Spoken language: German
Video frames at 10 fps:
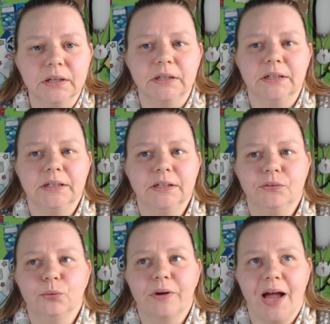Ah,
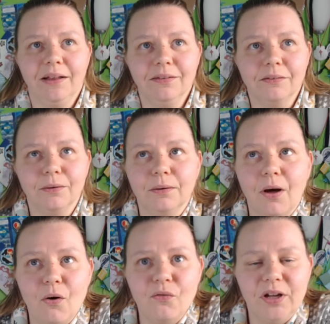so ganz
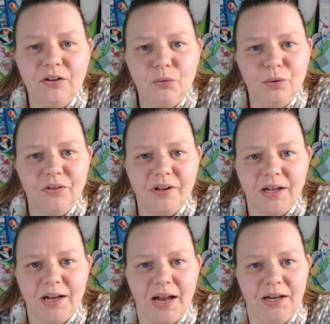genau, welche
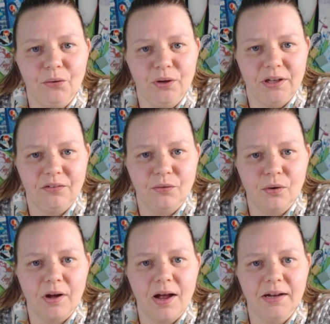Uhrzeit kann ich euch jetzt
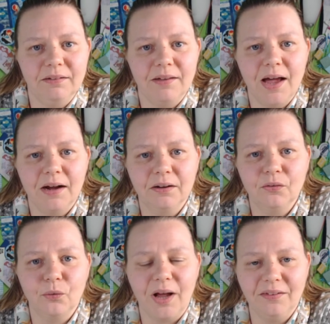noch gar nicht sagen.
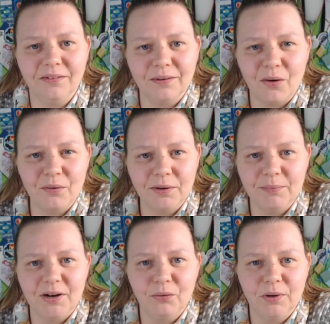So ganz genau habe ich
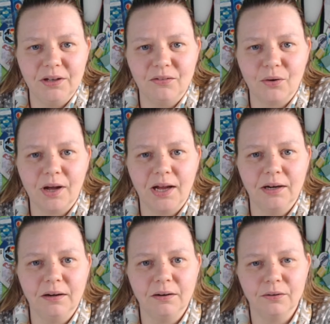mir darüber jetzt noch
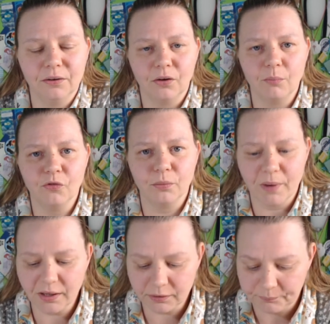keinen äh, Kopf
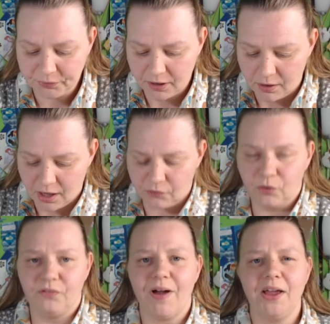gemacht. Also
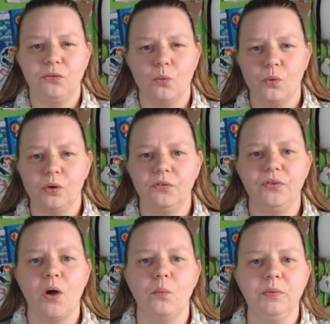ich weiß, so
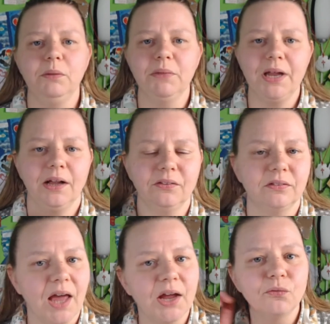ungefähr um die
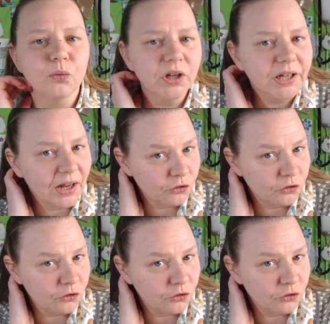Mittagszeit würde ich ganz